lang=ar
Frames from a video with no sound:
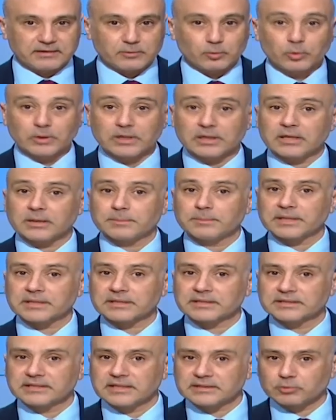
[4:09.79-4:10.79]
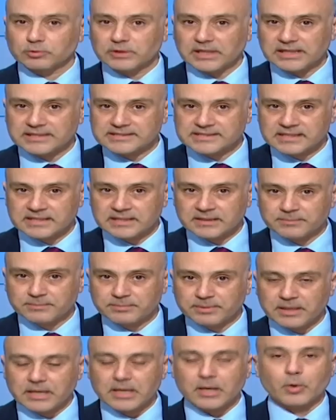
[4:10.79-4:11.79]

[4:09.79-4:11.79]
وبقية الأحزاب